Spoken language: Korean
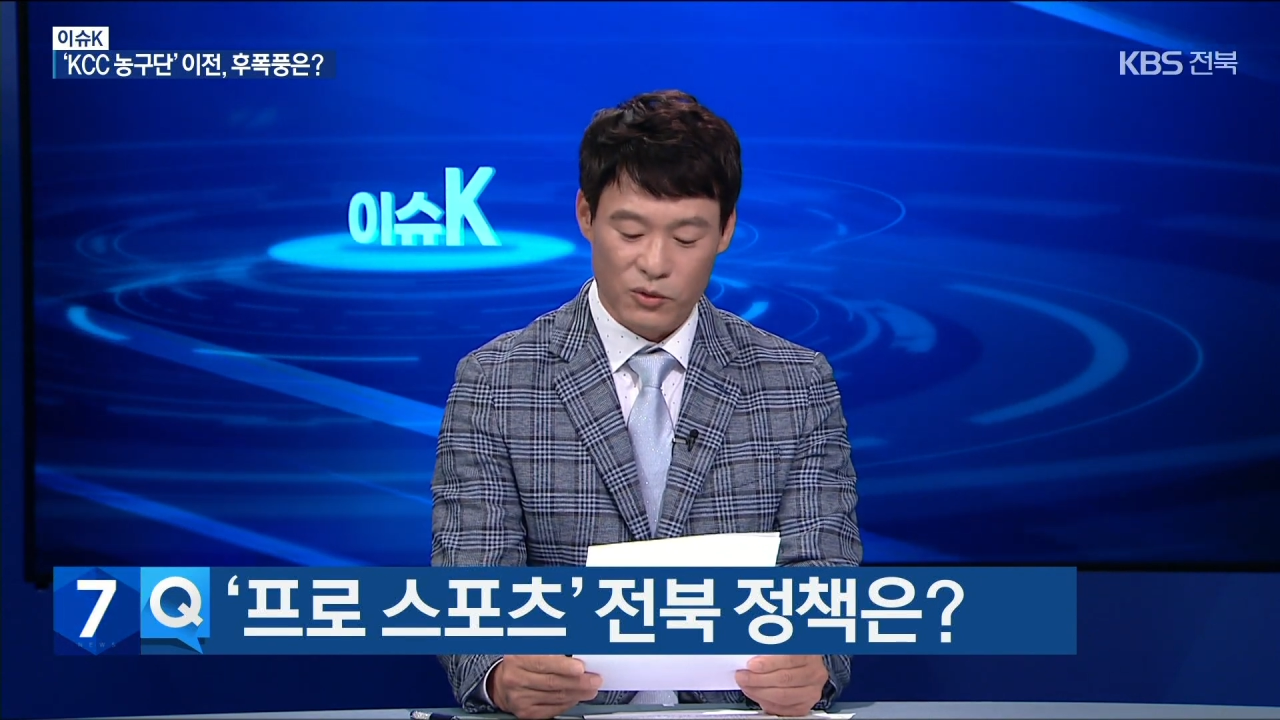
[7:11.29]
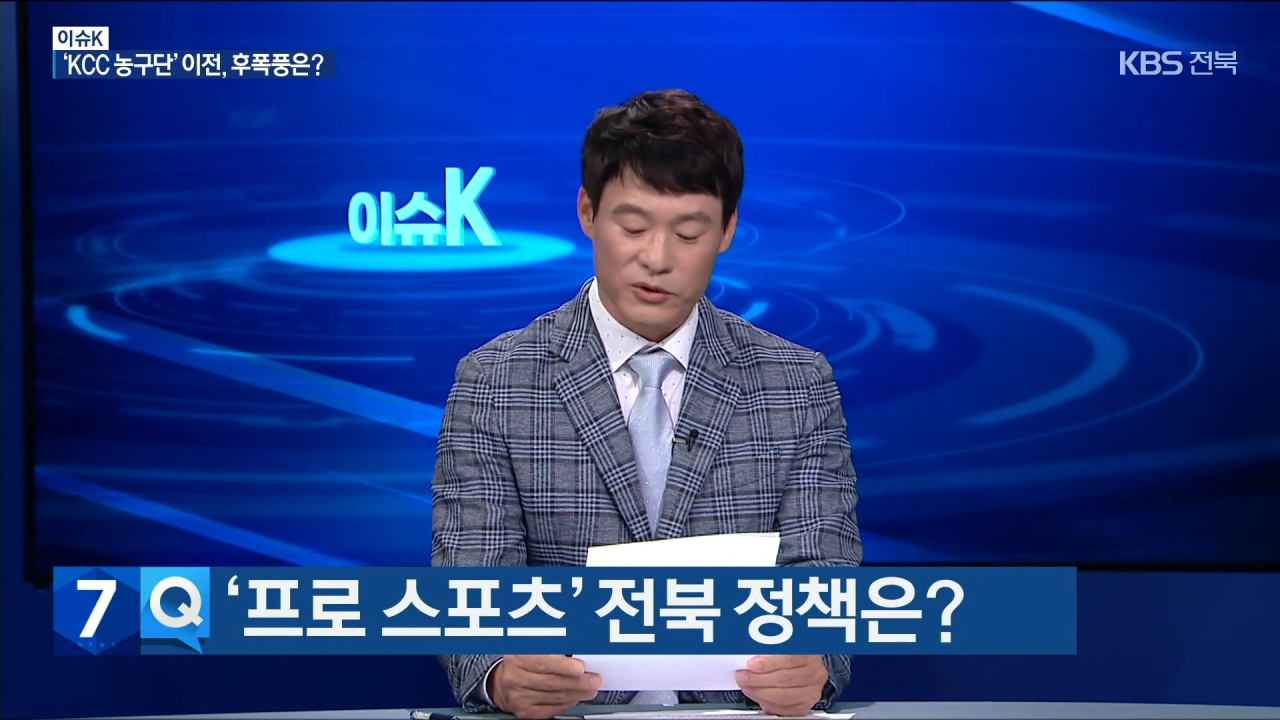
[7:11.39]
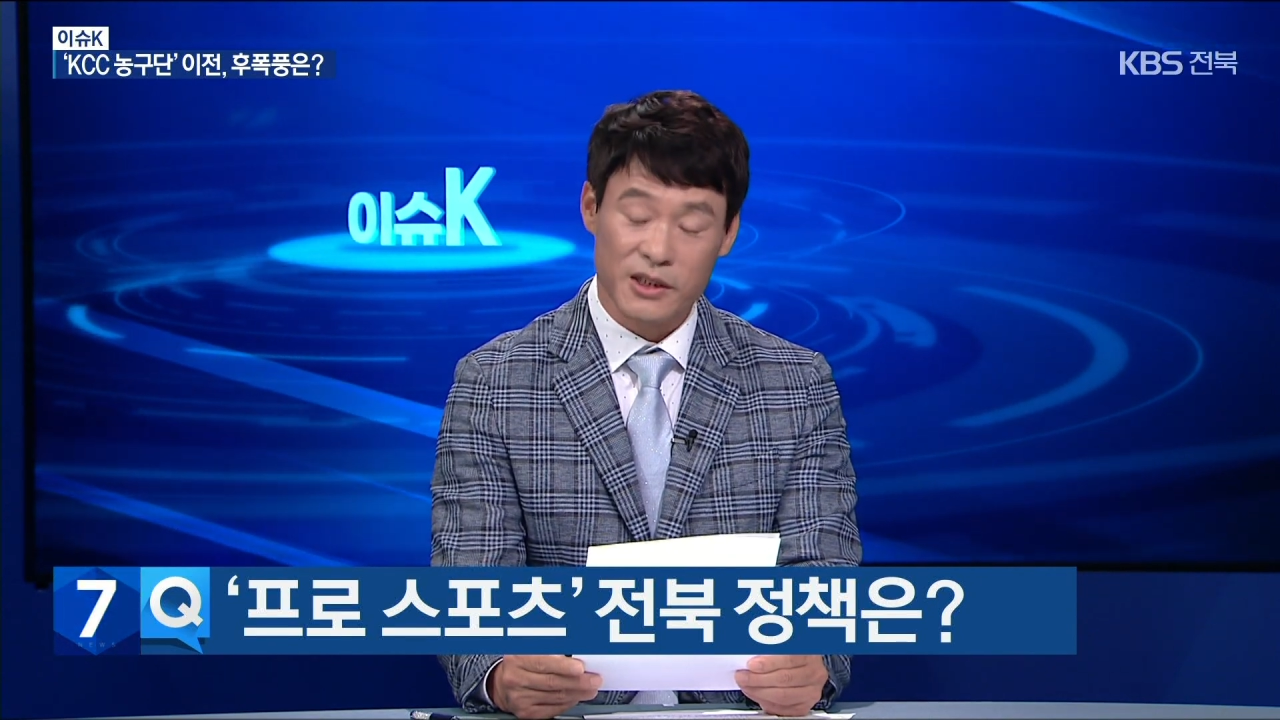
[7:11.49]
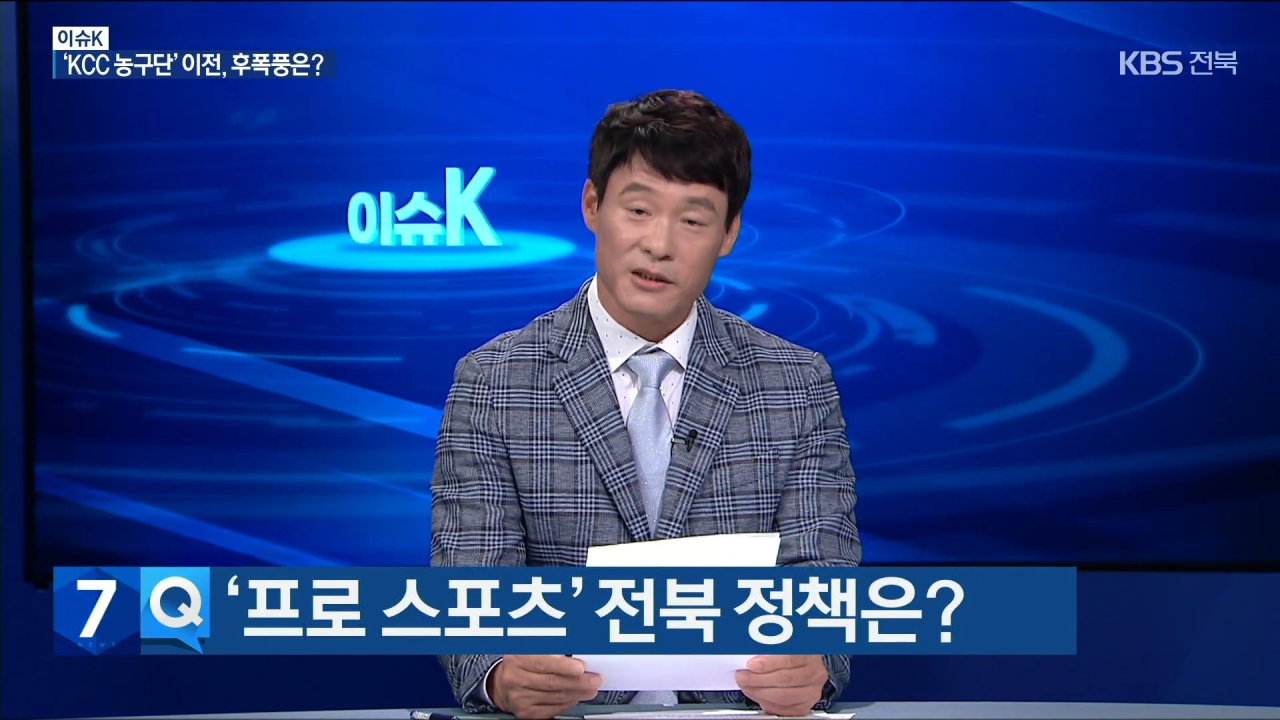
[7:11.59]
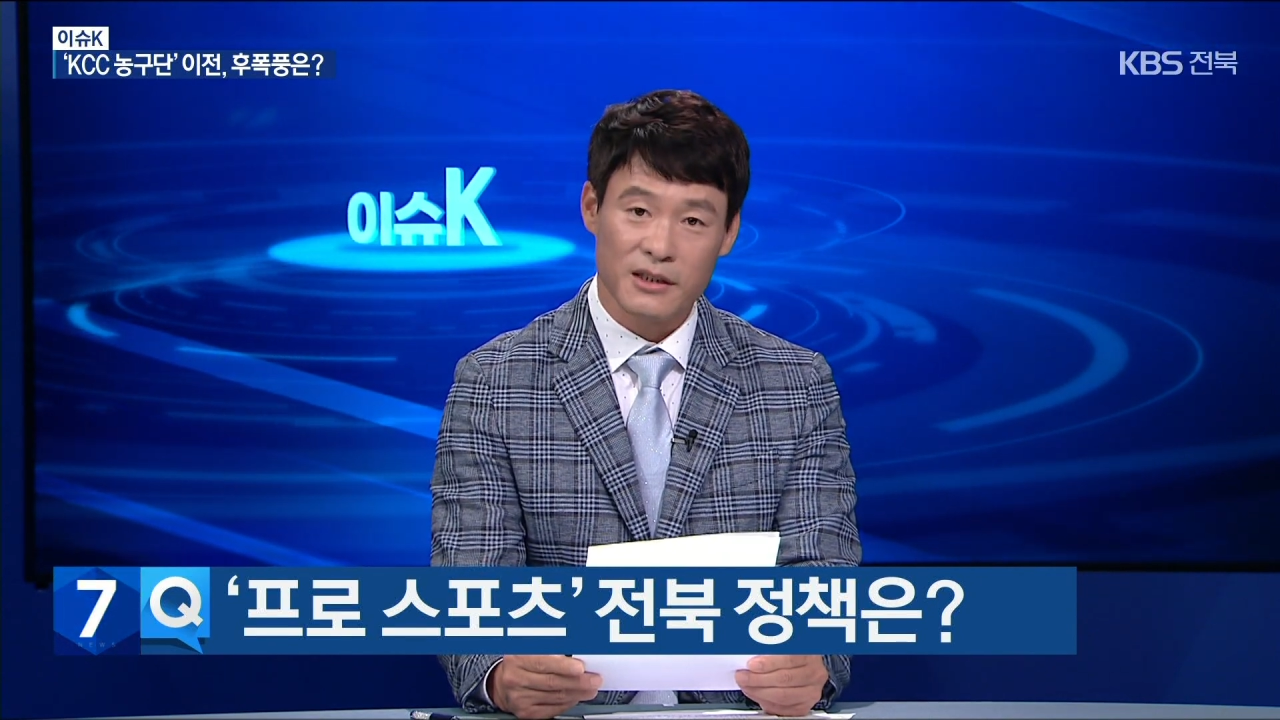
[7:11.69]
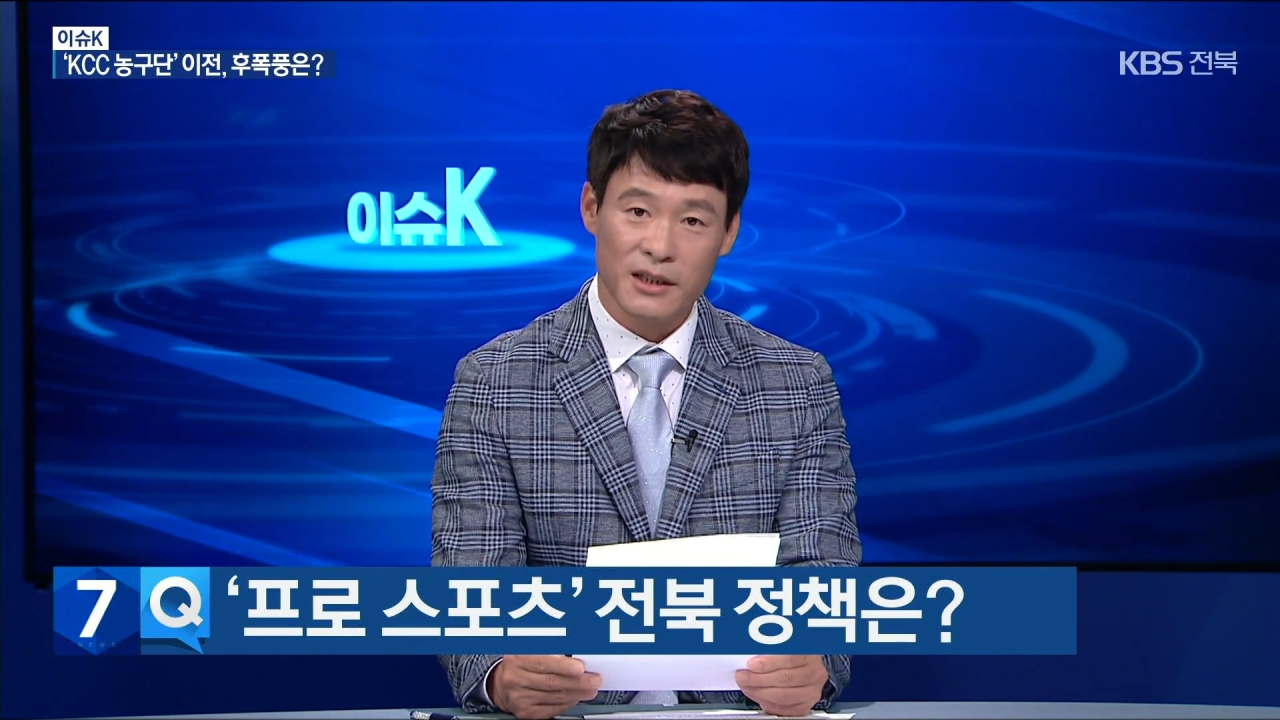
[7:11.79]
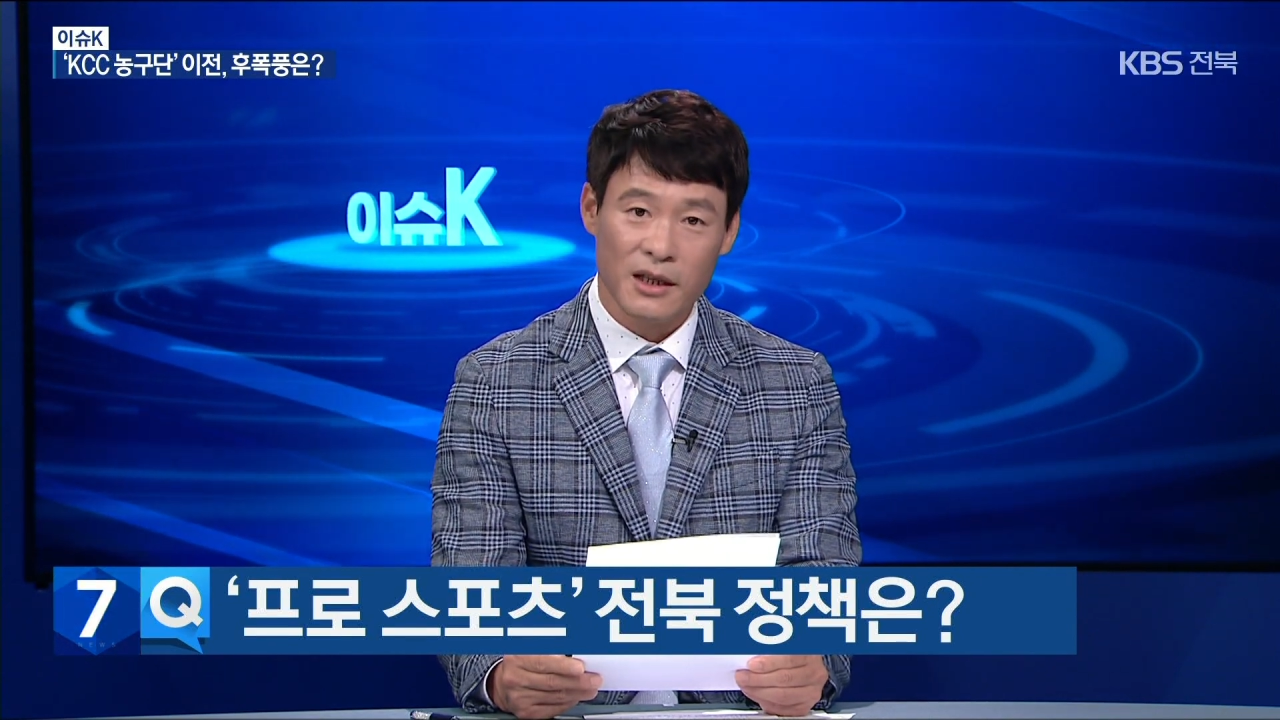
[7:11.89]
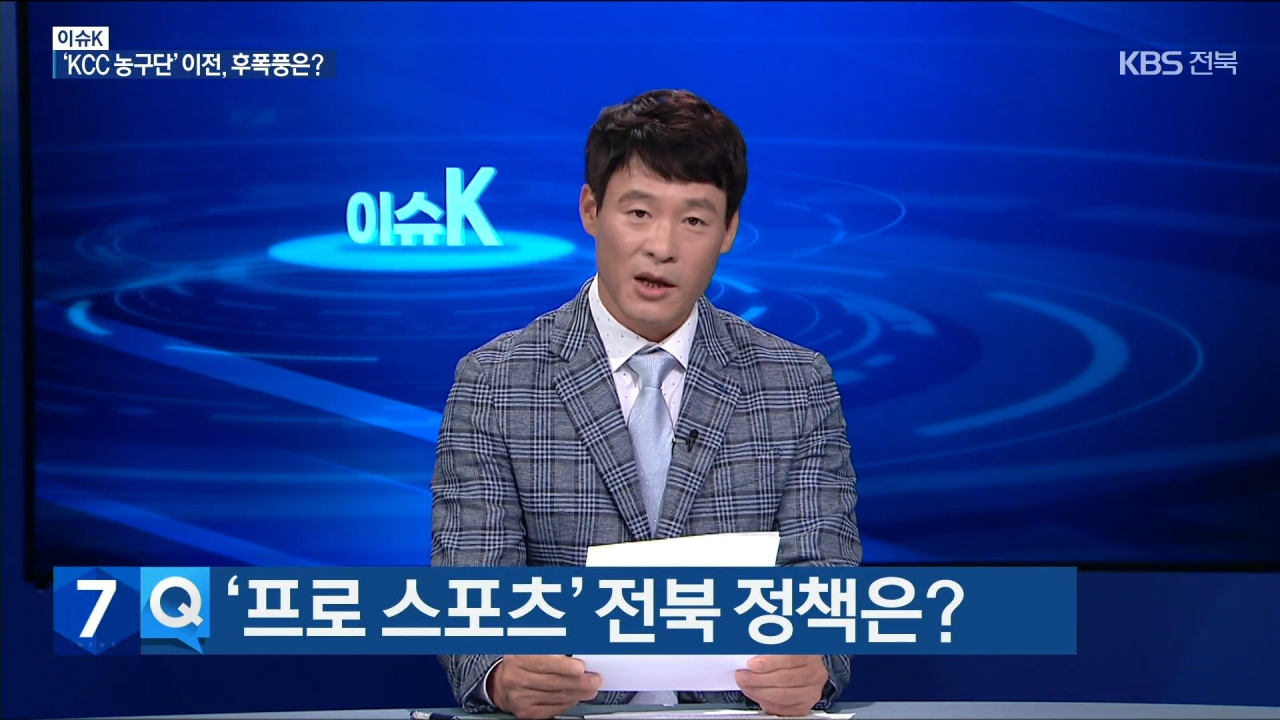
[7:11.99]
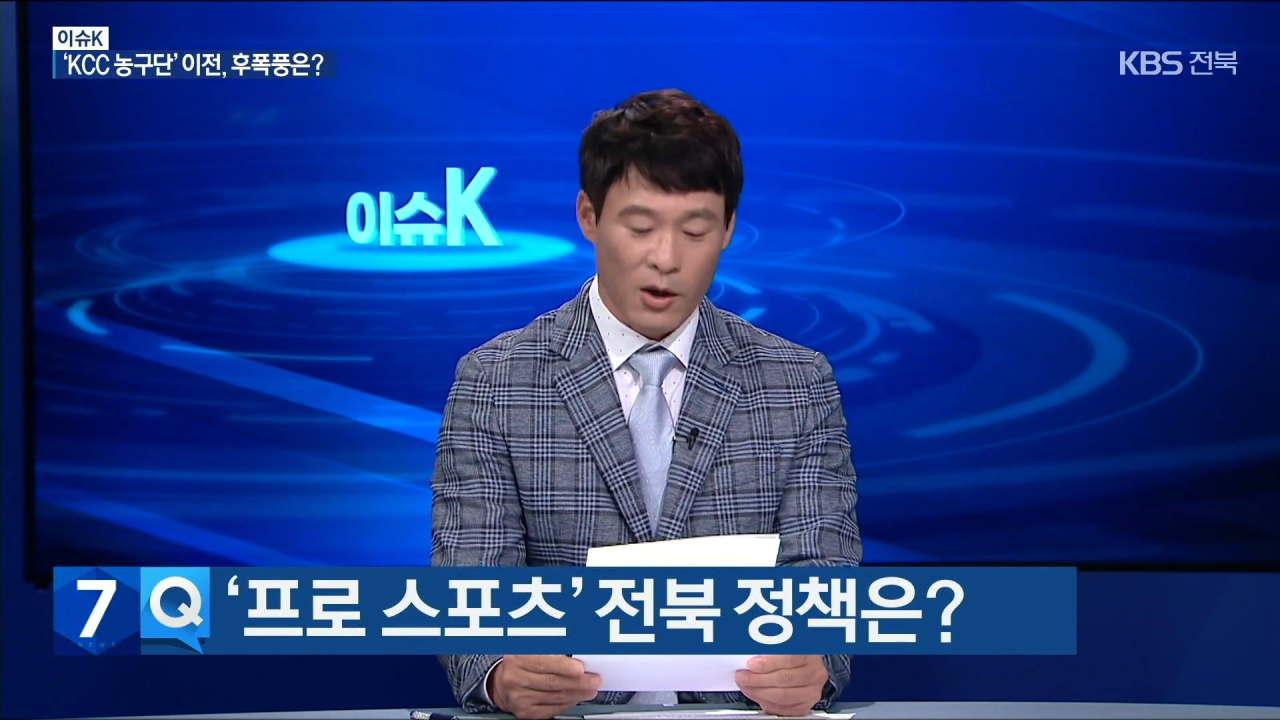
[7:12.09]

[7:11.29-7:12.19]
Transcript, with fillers: 구체적인